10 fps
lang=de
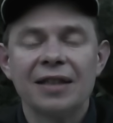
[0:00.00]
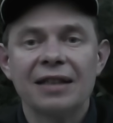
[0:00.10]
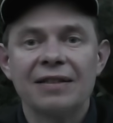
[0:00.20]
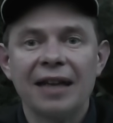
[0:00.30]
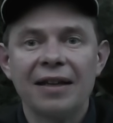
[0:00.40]
Der
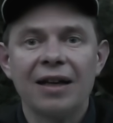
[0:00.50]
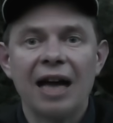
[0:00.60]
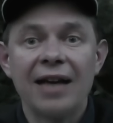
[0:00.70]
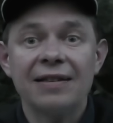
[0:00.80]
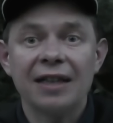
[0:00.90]
Sender,
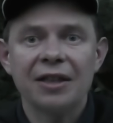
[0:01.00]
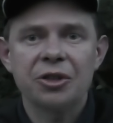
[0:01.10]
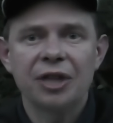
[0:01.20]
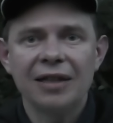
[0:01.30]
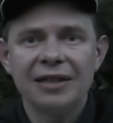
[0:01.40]
ein Sender
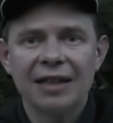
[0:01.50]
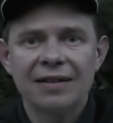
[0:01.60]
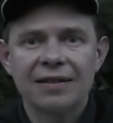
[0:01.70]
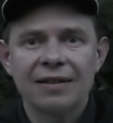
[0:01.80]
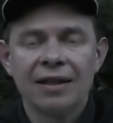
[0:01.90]
steht
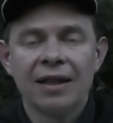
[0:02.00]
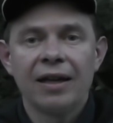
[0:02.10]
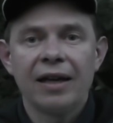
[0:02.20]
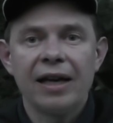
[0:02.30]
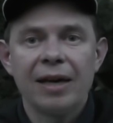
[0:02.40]
jetzt
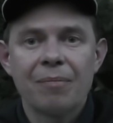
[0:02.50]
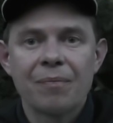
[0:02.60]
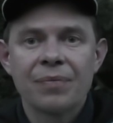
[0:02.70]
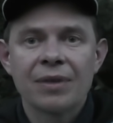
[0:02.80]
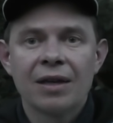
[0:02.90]
im
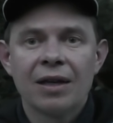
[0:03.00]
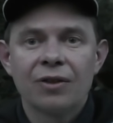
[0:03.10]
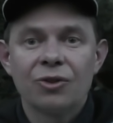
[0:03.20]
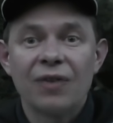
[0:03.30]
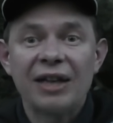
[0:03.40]

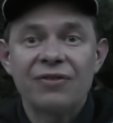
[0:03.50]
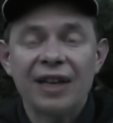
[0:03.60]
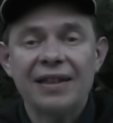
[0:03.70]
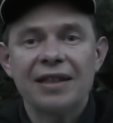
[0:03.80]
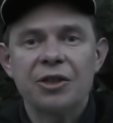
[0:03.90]
soweit
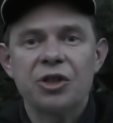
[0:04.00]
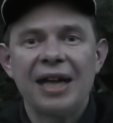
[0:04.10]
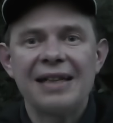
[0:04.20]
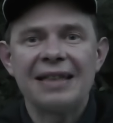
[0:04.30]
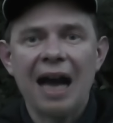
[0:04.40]

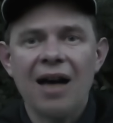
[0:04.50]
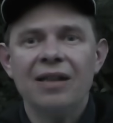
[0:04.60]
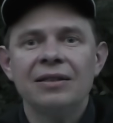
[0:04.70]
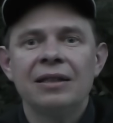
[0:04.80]
fertiggestellt da,